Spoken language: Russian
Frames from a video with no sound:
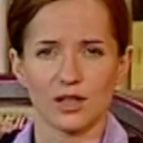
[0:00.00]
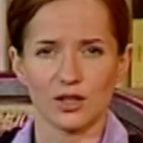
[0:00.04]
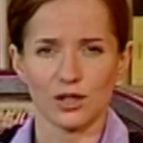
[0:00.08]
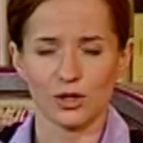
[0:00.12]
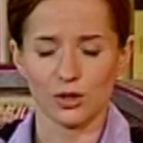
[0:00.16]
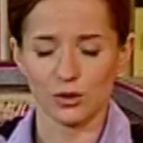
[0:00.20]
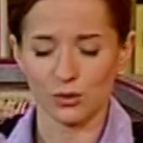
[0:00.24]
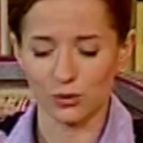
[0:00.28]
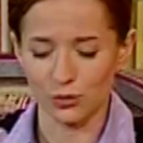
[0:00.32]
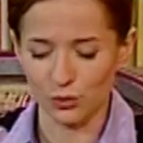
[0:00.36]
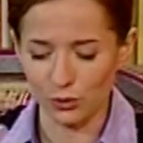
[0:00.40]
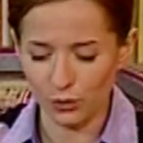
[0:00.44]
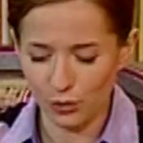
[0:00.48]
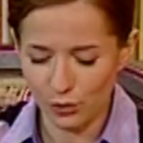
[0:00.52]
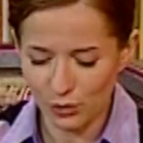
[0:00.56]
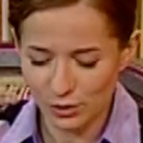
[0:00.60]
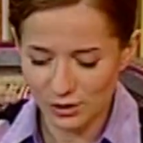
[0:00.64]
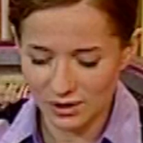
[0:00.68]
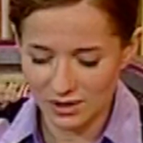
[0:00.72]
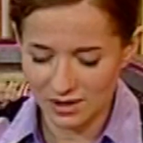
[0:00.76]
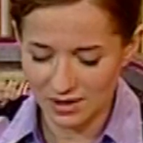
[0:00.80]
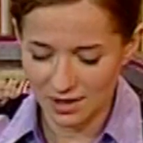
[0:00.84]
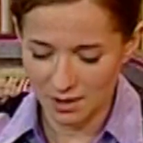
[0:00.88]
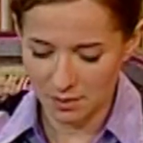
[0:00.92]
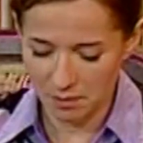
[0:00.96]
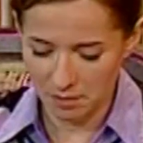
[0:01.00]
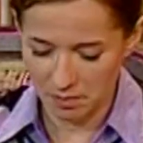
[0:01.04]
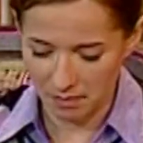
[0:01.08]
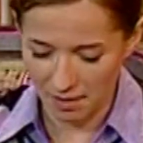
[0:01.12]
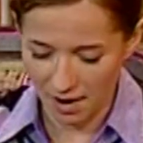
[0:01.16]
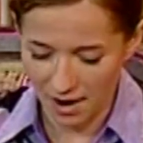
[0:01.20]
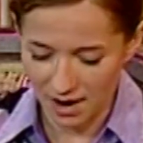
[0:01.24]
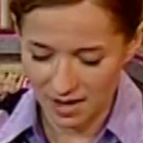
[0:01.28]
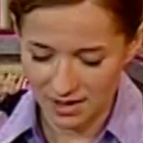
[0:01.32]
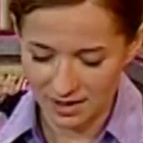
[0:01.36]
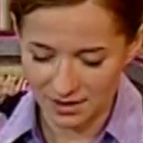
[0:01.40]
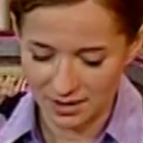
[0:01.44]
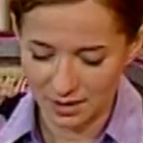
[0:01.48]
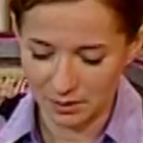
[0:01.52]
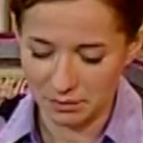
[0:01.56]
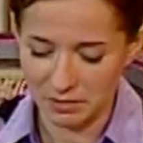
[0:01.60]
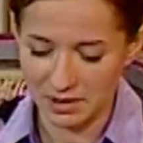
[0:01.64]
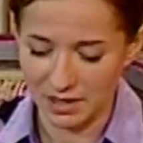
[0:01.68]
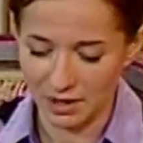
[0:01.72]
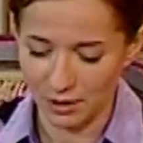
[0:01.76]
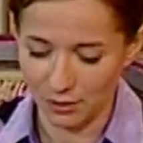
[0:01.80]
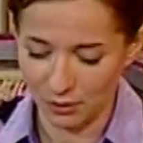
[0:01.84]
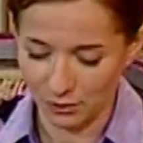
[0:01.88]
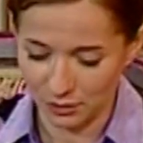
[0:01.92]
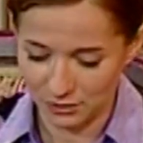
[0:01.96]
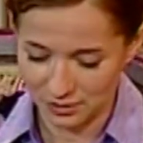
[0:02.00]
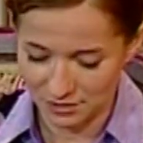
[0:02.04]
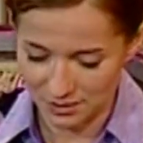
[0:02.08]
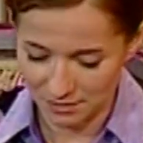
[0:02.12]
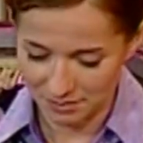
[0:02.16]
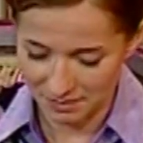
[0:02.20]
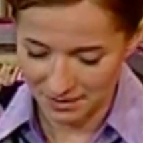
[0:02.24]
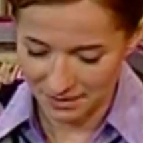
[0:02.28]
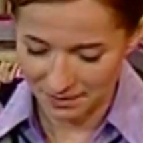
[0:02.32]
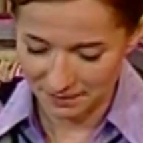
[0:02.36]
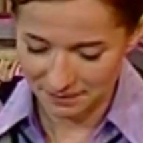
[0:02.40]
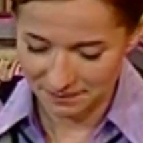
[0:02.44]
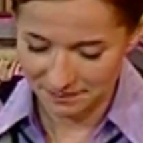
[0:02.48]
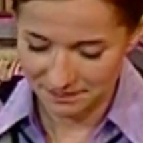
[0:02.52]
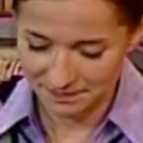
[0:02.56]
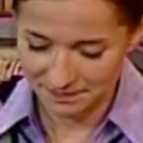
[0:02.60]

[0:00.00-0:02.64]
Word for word: и густо пахло березами.